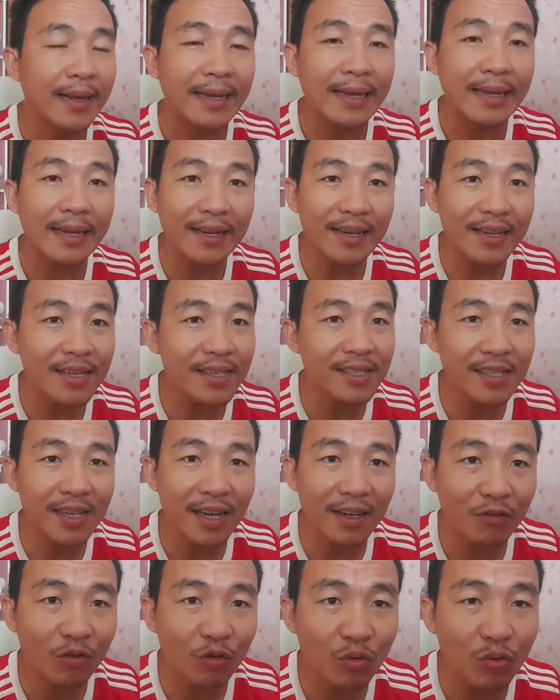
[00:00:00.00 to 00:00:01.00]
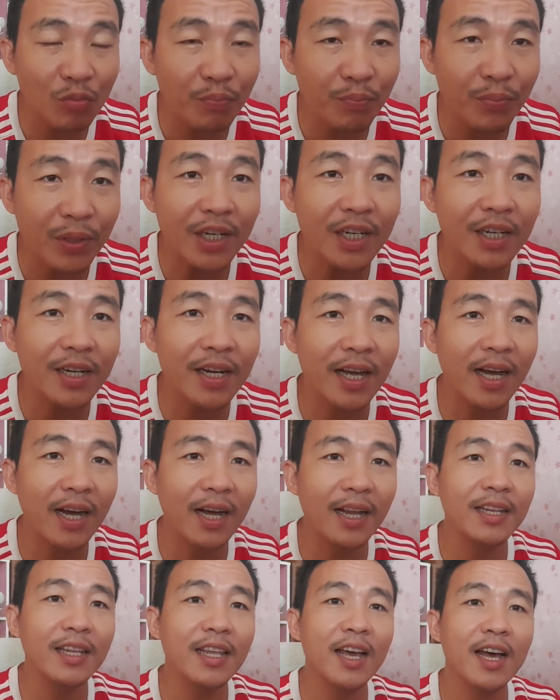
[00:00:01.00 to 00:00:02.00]
Ini satu
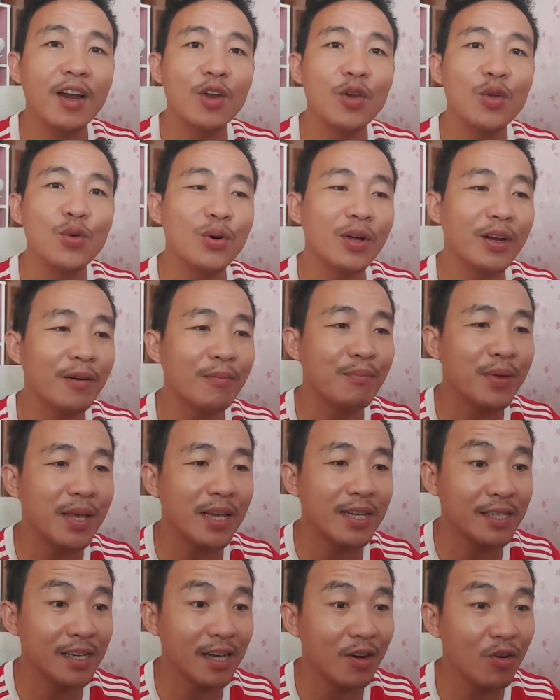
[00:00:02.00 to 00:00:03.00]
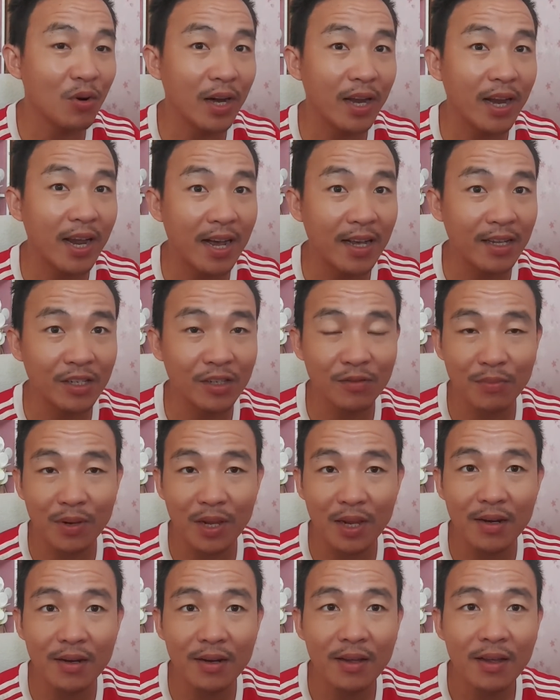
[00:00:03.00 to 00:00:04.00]
pendedahan yang luar biasa oleh
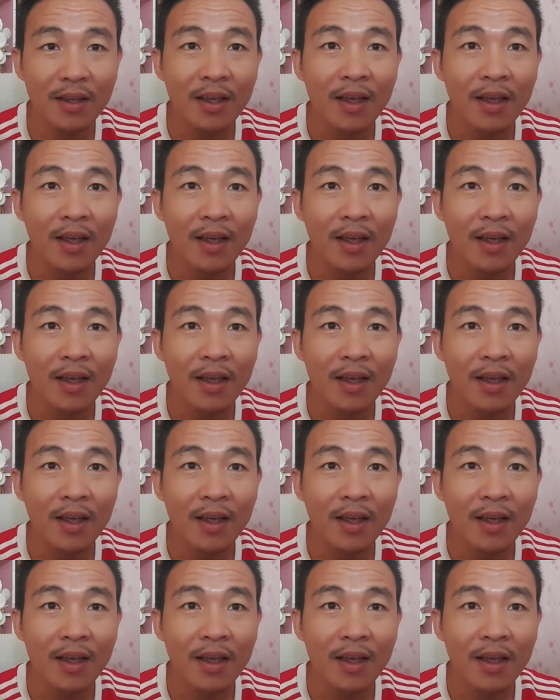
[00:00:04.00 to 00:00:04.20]
Azmin.